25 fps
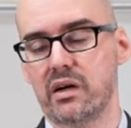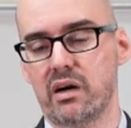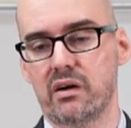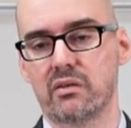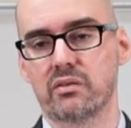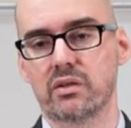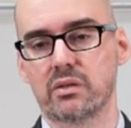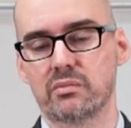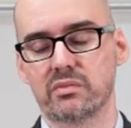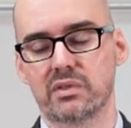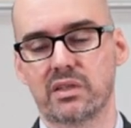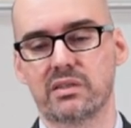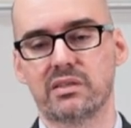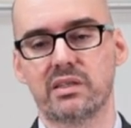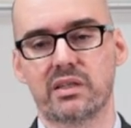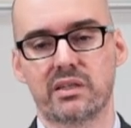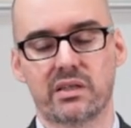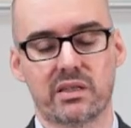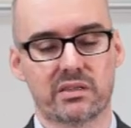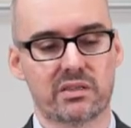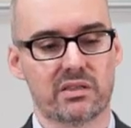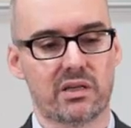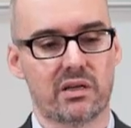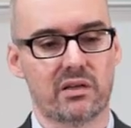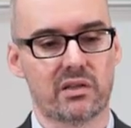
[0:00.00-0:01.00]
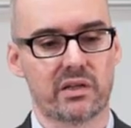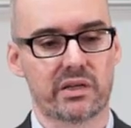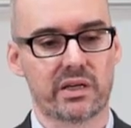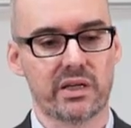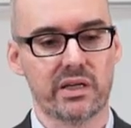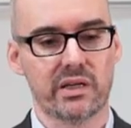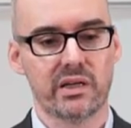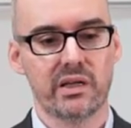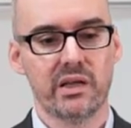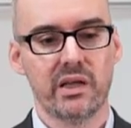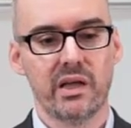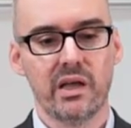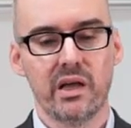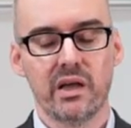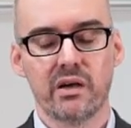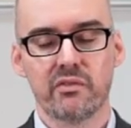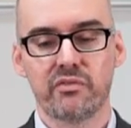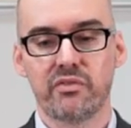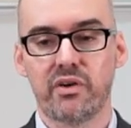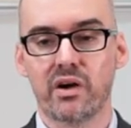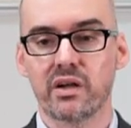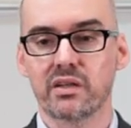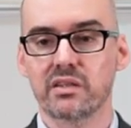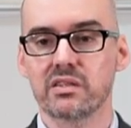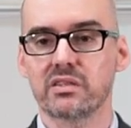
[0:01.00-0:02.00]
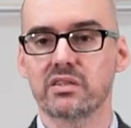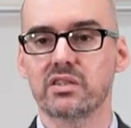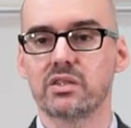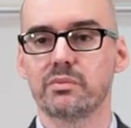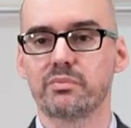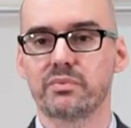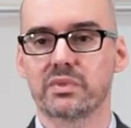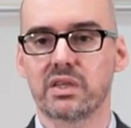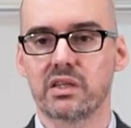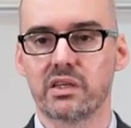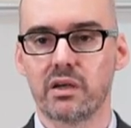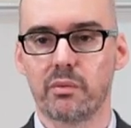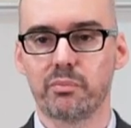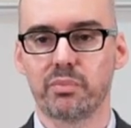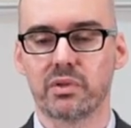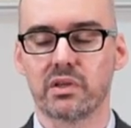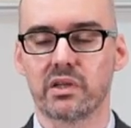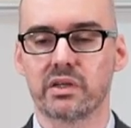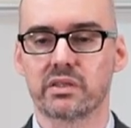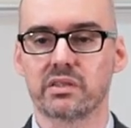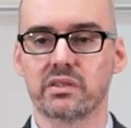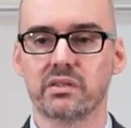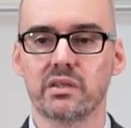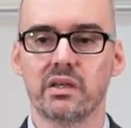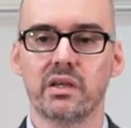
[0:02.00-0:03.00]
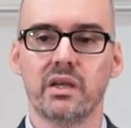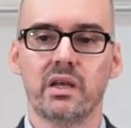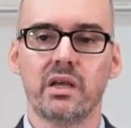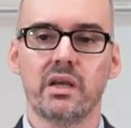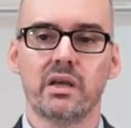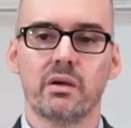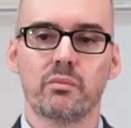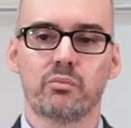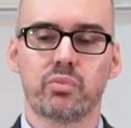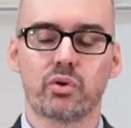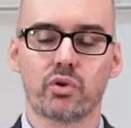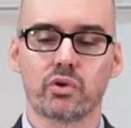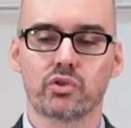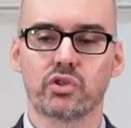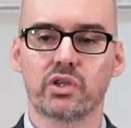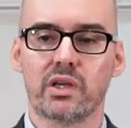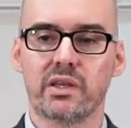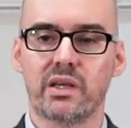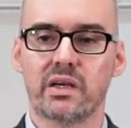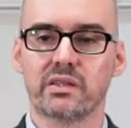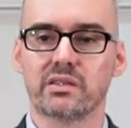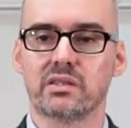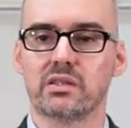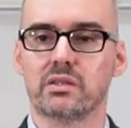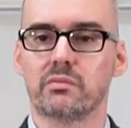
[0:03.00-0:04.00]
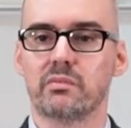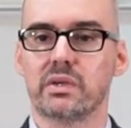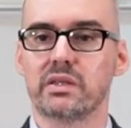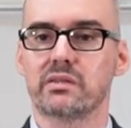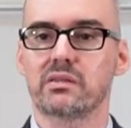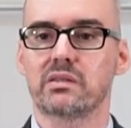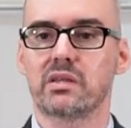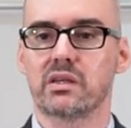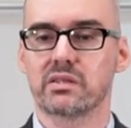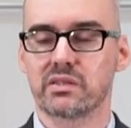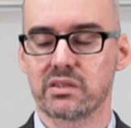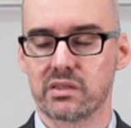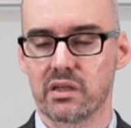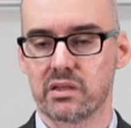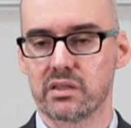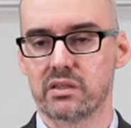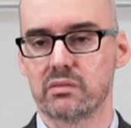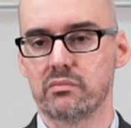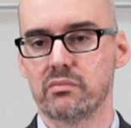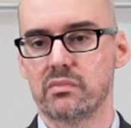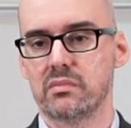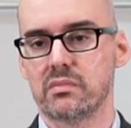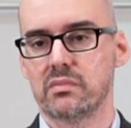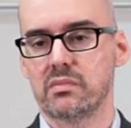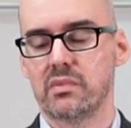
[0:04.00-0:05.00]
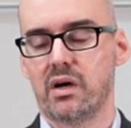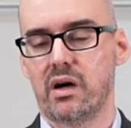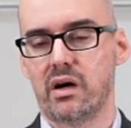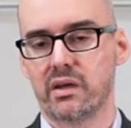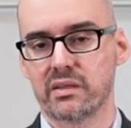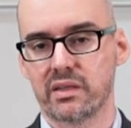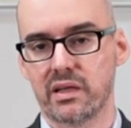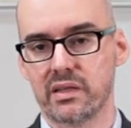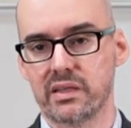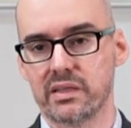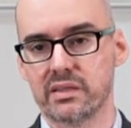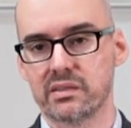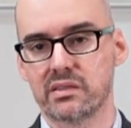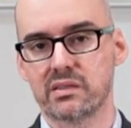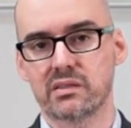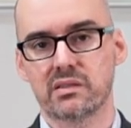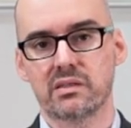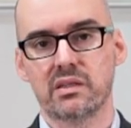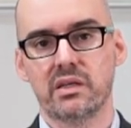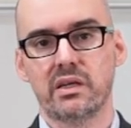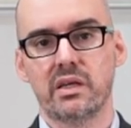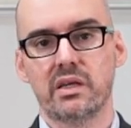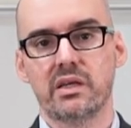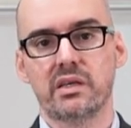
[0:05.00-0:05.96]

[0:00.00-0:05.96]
kavramını da dikkate alarak farklı tipte yapıların projelendirme, tasarım, analiz,